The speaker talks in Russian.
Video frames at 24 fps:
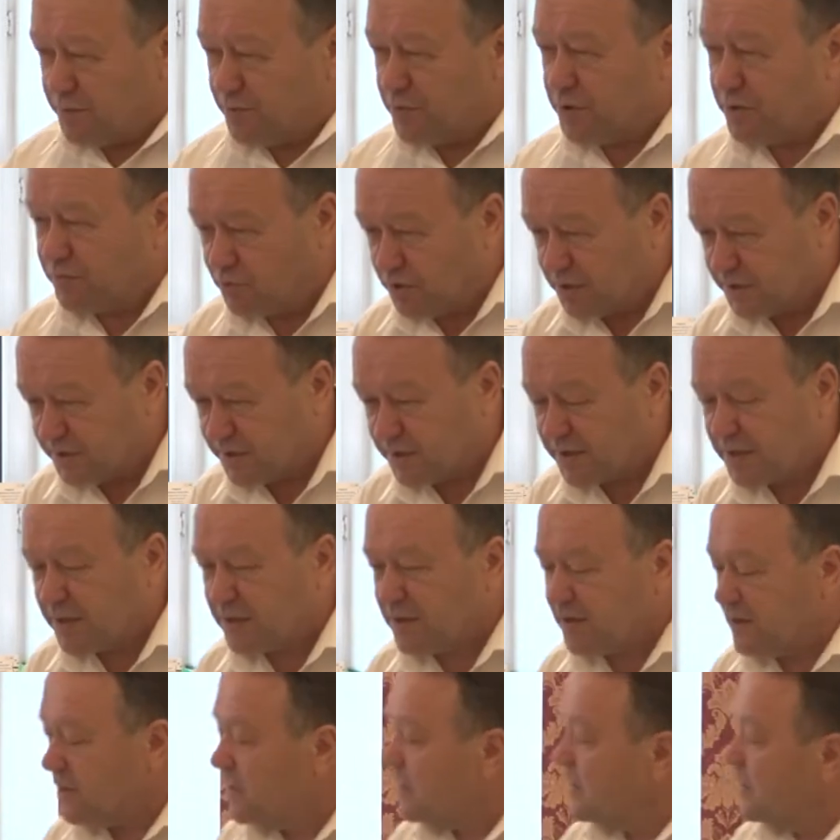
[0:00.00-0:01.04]
переводится как
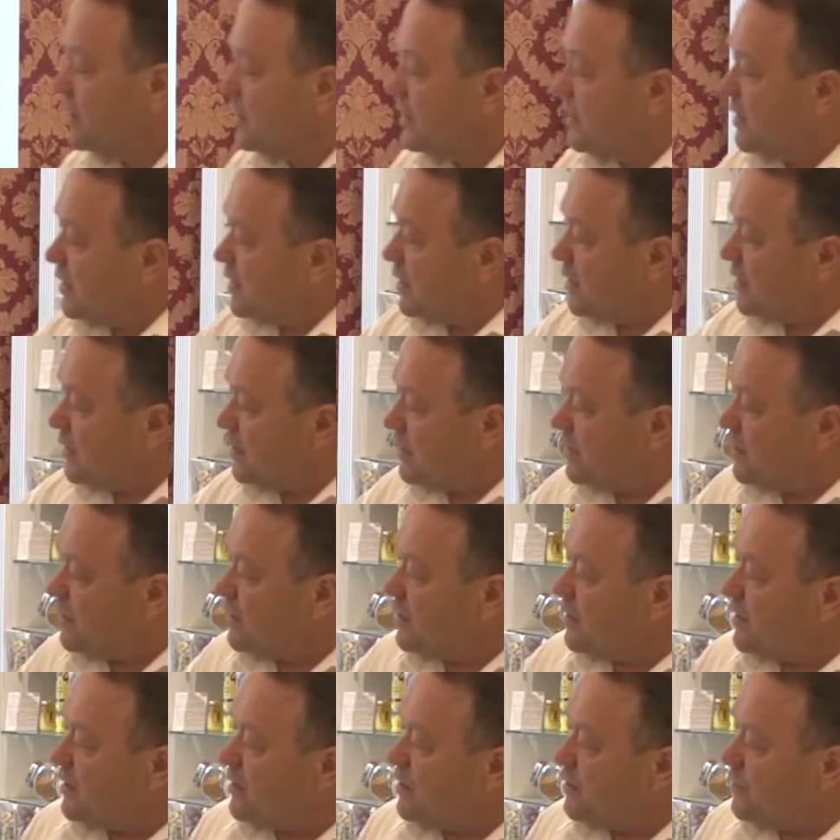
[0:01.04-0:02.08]
э, э,